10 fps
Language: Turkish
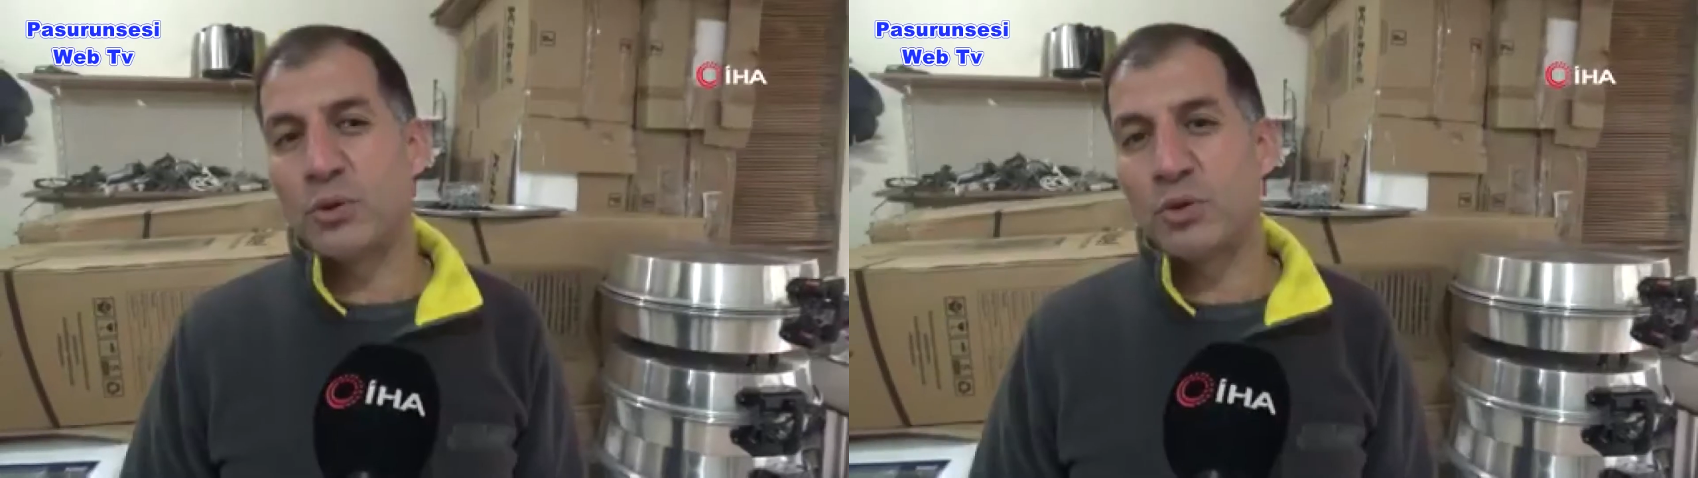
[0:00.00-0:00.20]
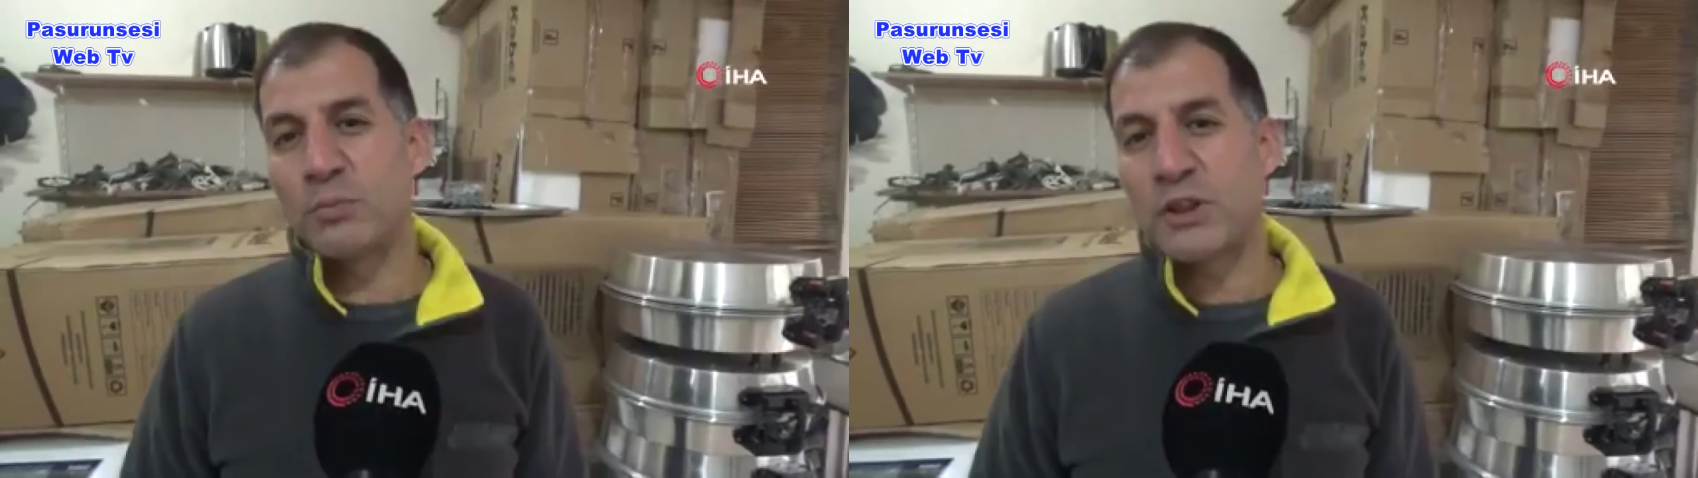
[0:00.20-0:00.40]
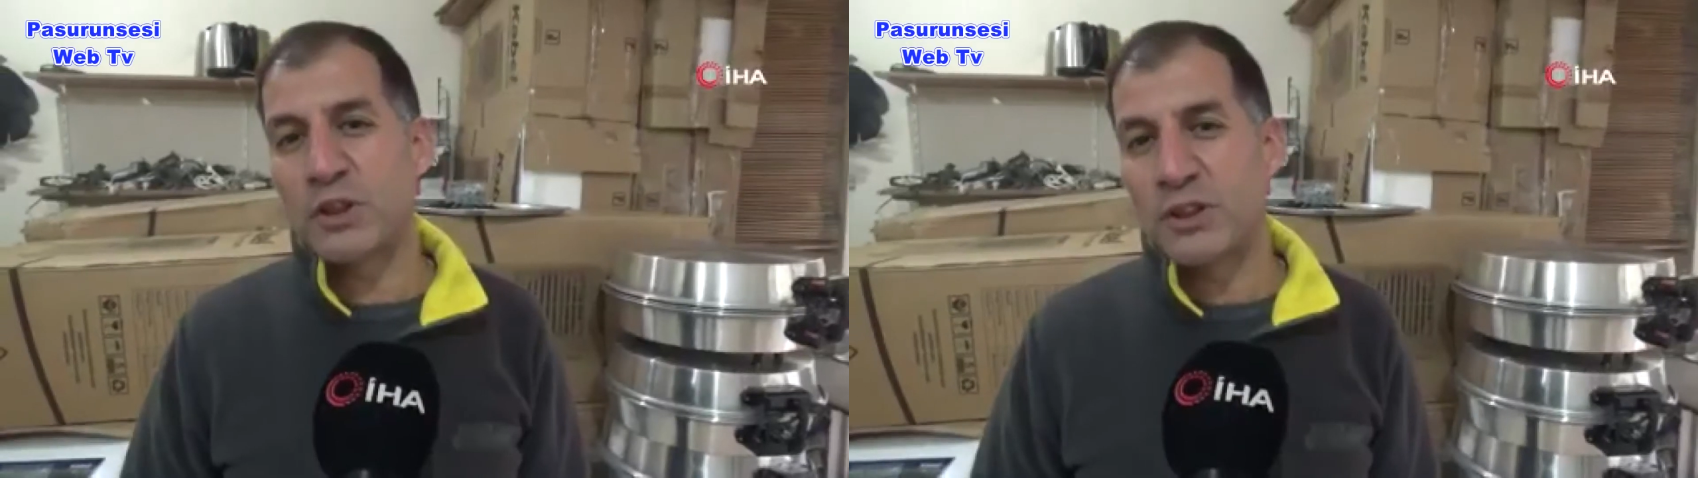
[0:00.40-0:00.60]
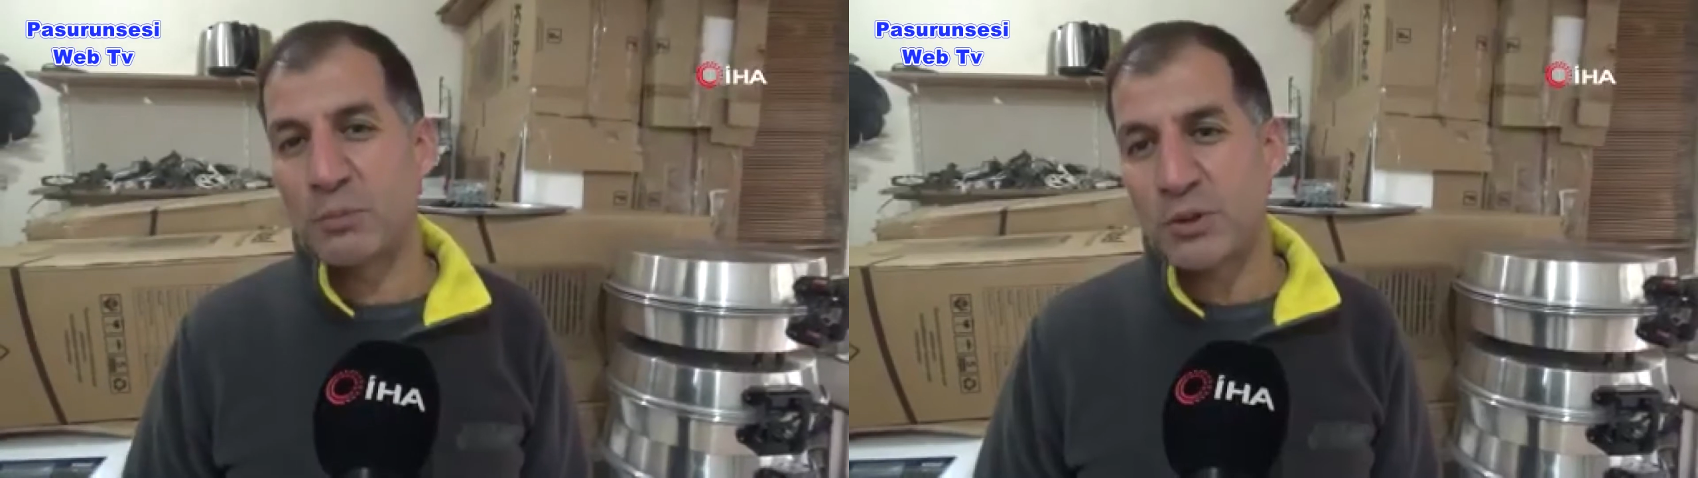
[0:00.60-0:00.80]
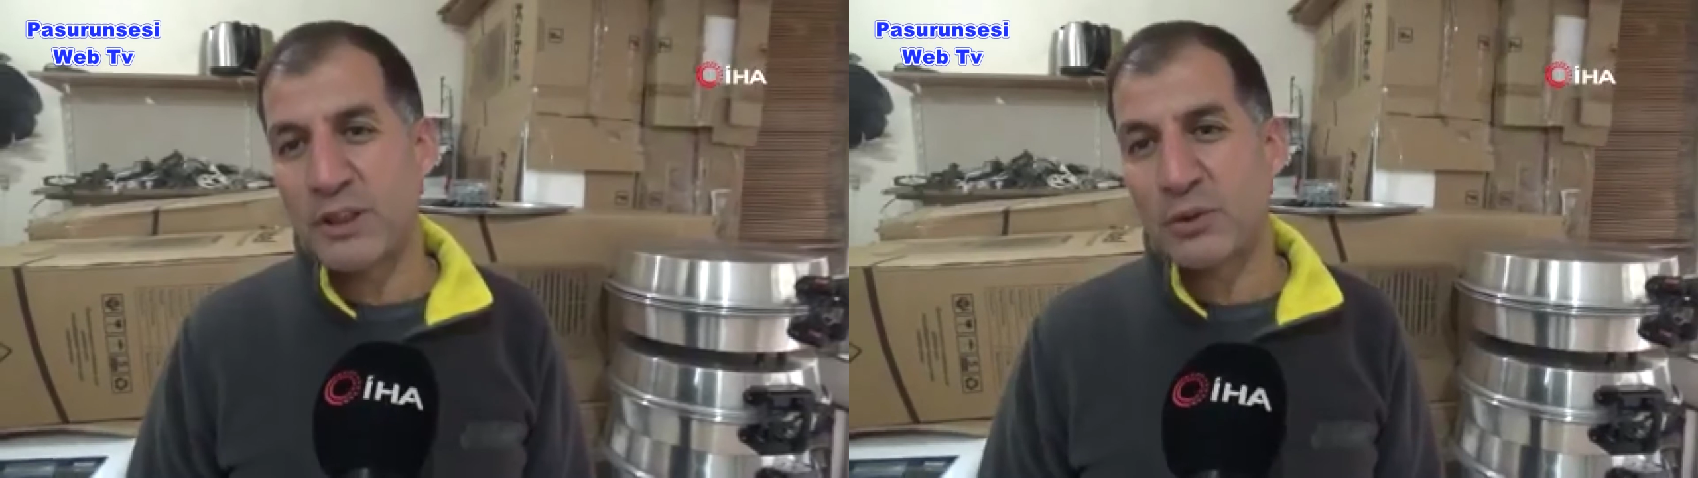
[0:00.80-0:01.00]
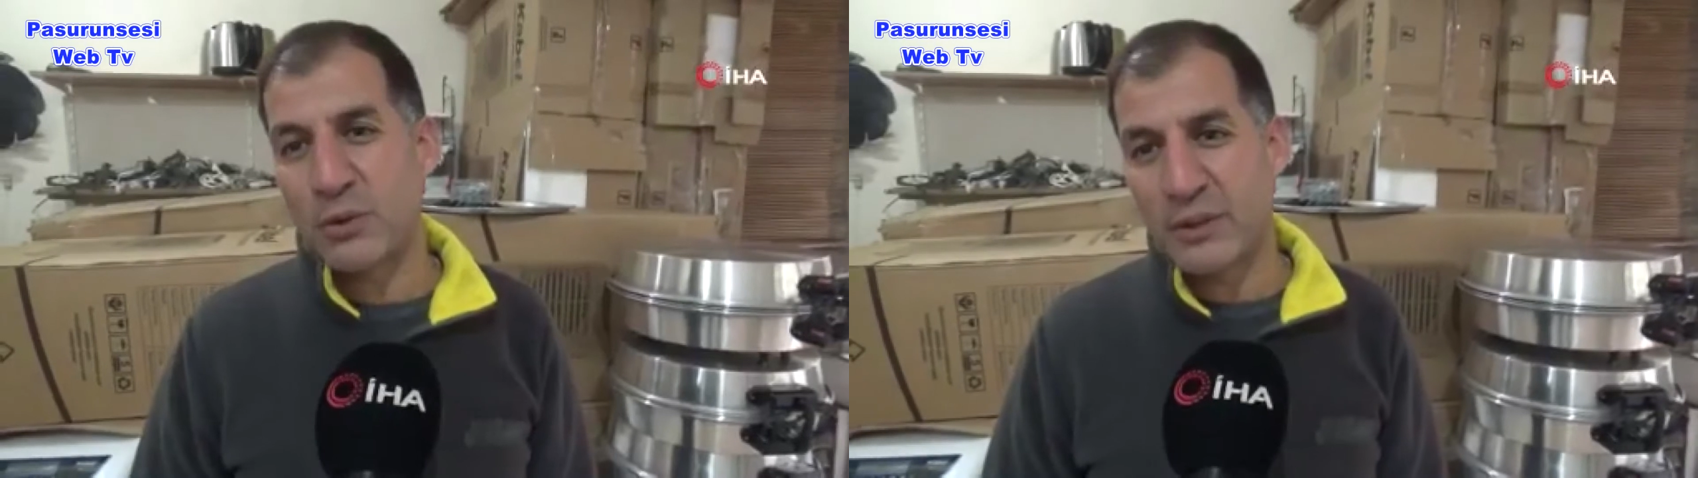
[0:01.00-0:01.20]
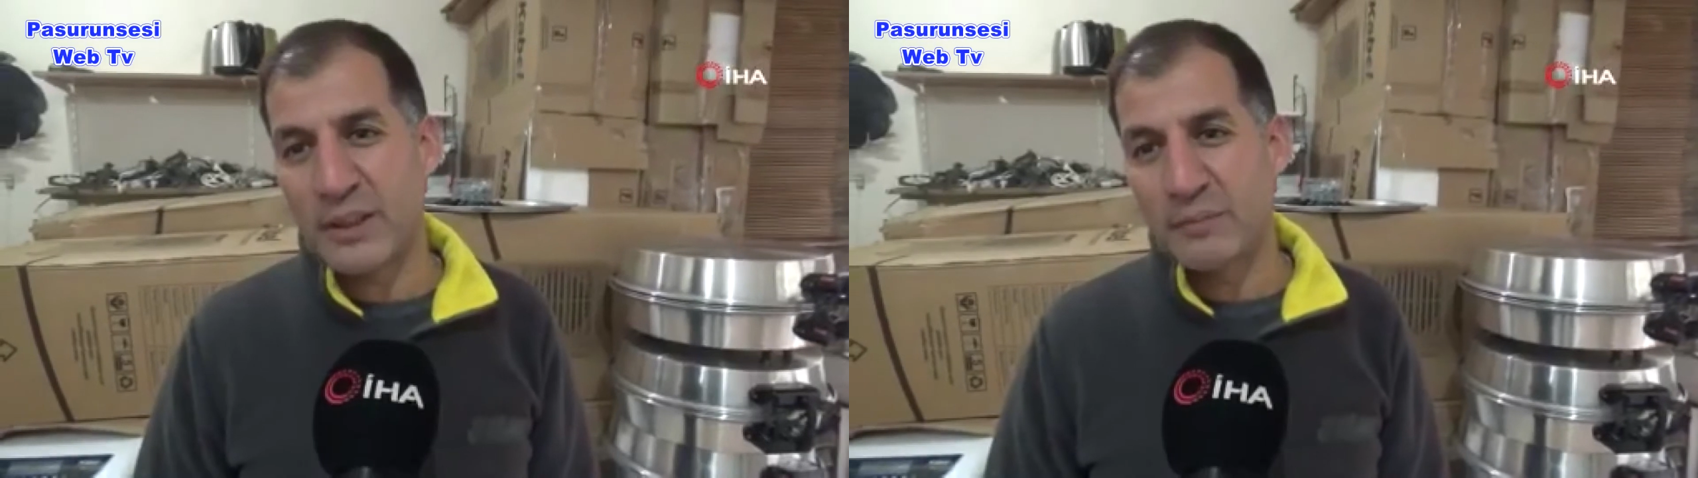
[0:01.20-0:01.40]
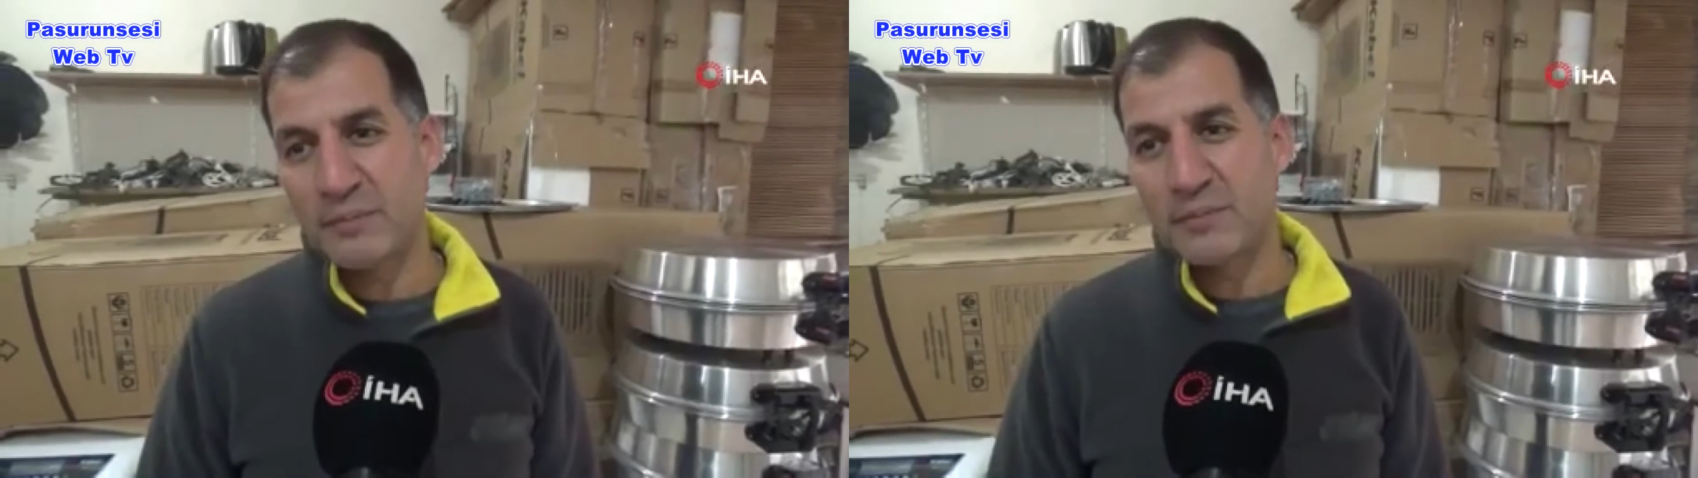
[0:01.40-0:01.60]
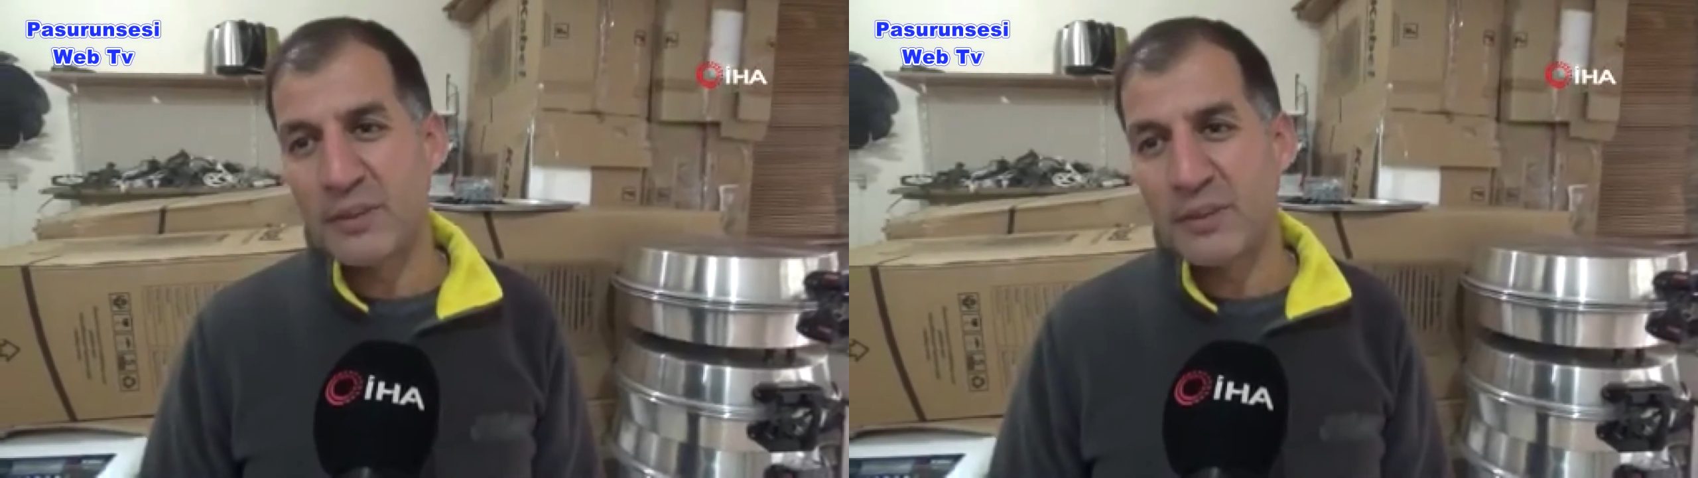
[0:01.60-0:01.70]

35 yıldır bu sektördeyim.